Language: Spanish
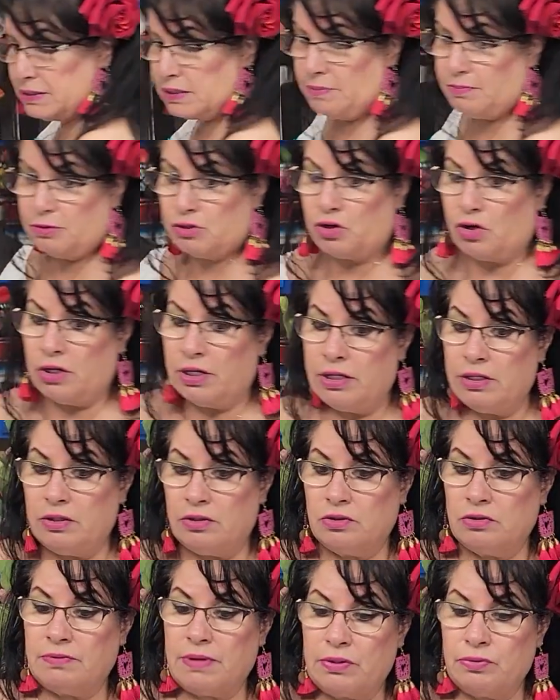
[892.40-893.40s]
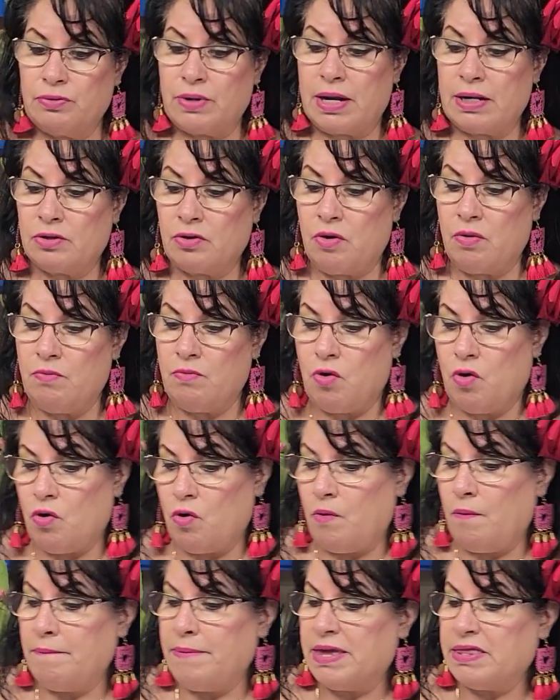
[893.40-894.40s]
este pozole nos va a durar
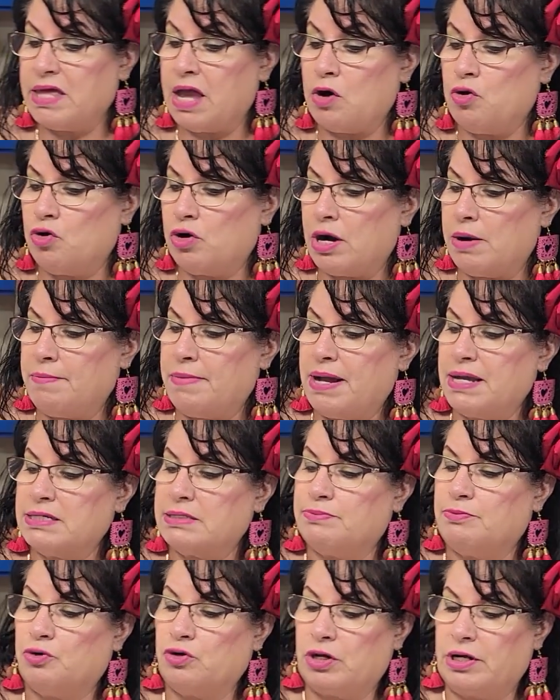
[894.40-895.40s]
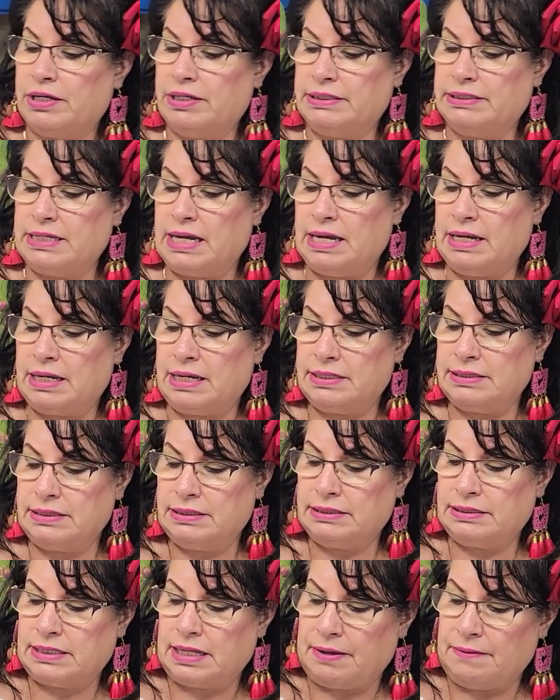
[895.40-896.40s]
como media hora más porque ya
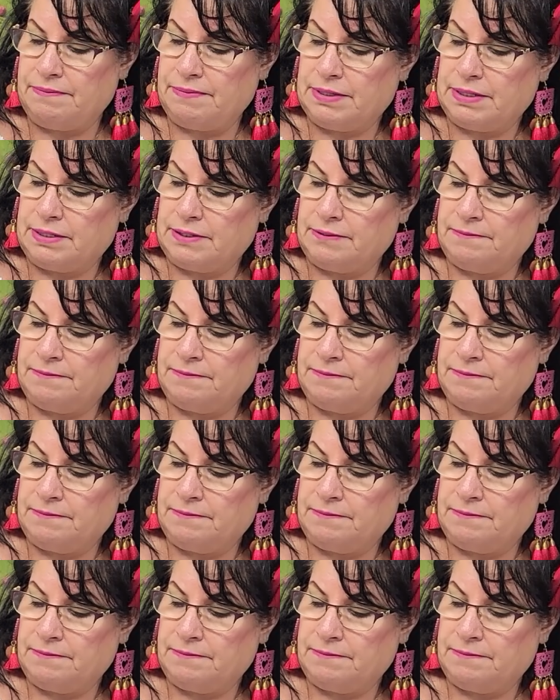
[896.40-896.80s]
casi está.